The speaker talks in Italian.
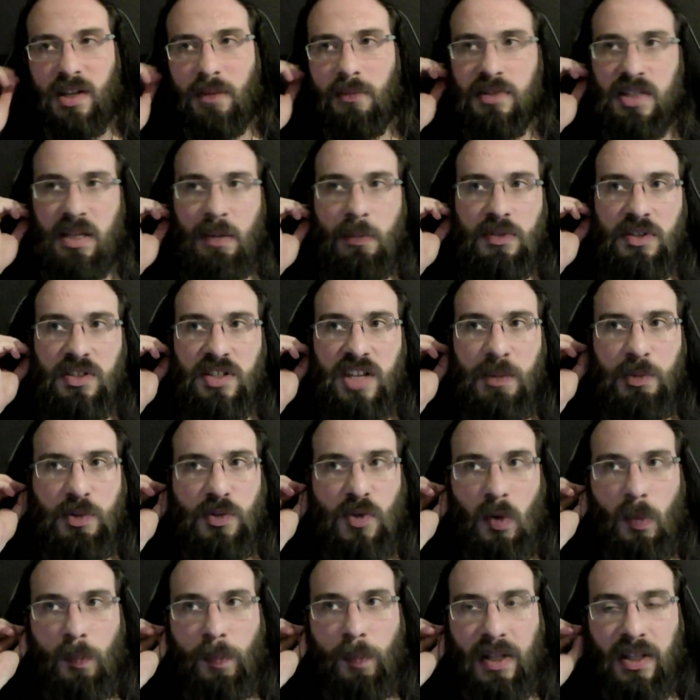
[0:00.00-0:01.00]
siamo, siamo
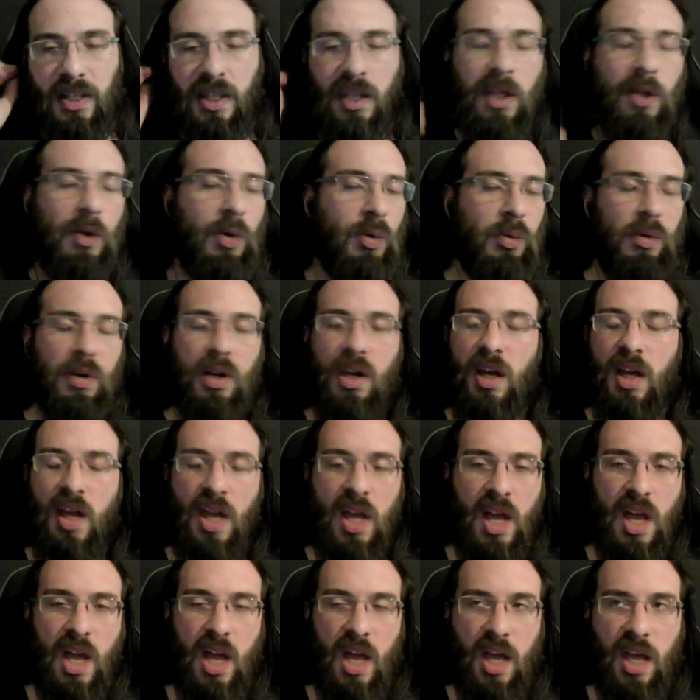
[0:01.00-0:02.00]
sviluppati in un,
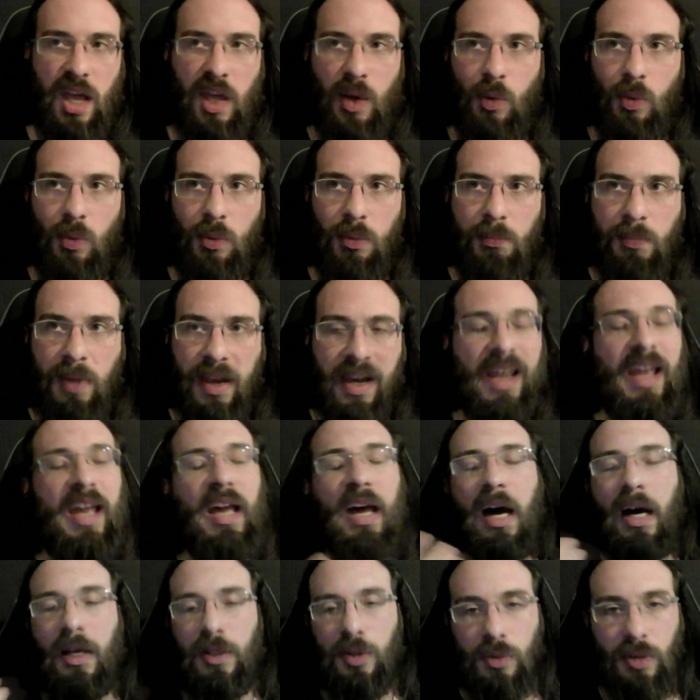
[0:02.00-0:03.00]
in un
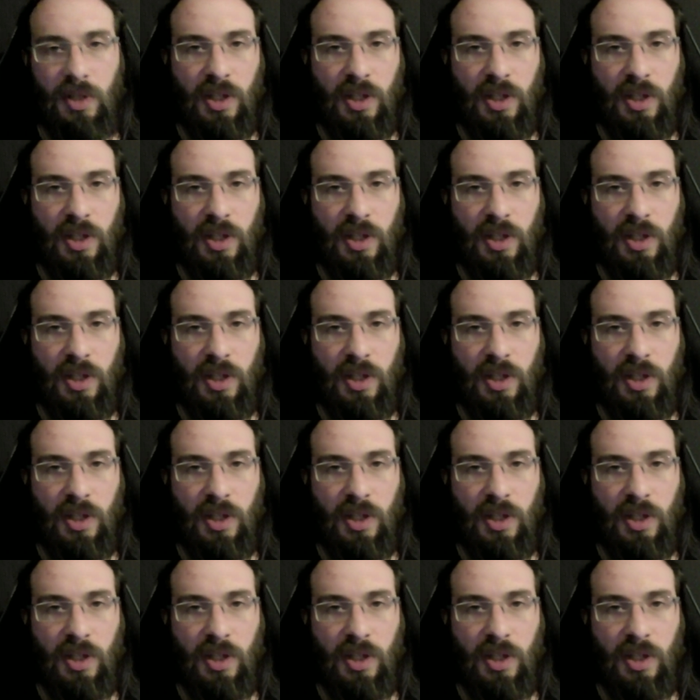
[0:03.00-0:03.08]
mercato